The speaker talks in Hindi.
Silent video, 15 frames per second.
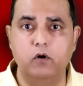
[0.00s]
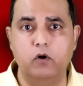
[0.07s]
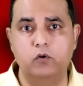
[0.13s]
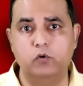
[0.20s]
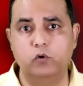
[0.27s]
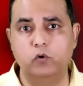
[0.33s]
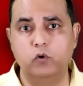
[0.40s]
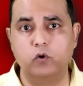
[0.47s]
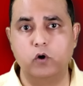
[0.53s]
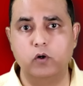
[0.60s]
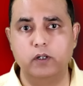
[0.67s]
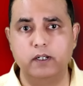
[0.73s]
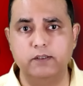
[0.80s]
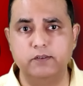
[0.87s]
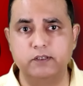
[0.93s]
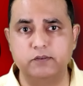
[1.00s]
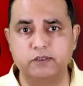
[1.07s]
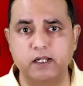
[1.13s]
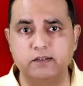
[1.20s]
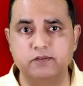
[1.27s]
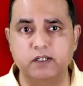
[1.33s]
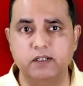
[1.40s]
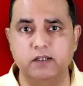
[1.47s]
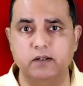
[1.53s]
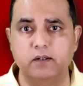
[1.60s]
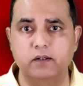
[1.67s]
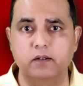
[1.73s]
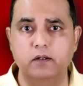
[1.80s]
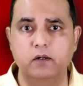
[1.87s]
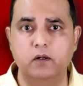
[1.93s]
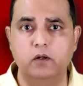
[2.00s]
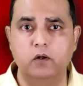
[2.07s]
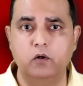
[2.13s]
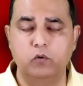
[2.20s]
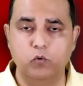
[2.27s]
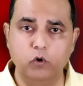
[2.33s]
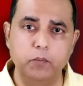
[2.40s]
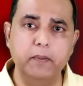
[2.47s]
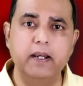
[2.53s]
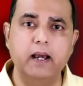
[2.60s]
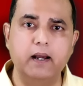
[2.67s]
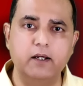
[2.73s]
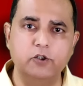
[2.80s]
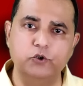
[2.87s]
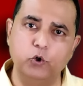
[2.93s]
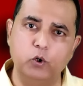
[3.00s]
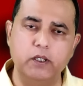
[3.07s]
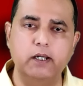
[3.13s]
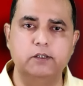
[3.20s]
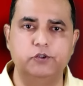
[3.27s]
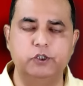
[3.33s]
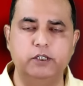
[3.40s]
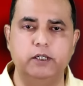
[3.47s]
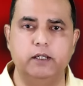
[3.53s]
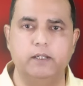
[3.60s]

और दोनों कांग्रेस के सांसद हैं कुल मिलाकर जोड़ी अच्छी